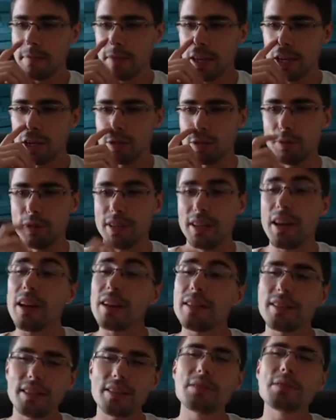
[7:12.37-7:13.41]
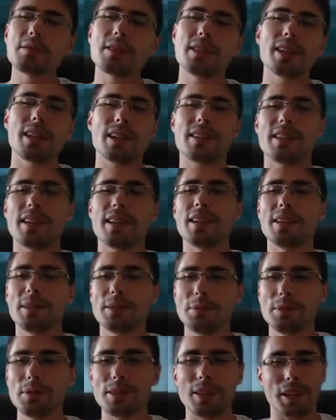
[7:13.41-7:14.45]
Et je me disais, ah tiens, on dirait ça et
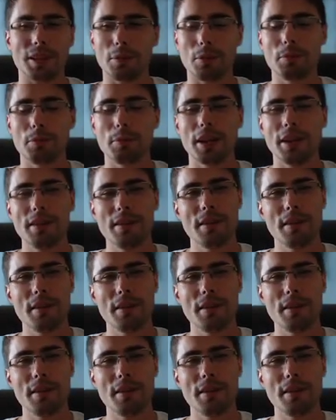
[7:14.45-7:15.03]
tout, serait trop bien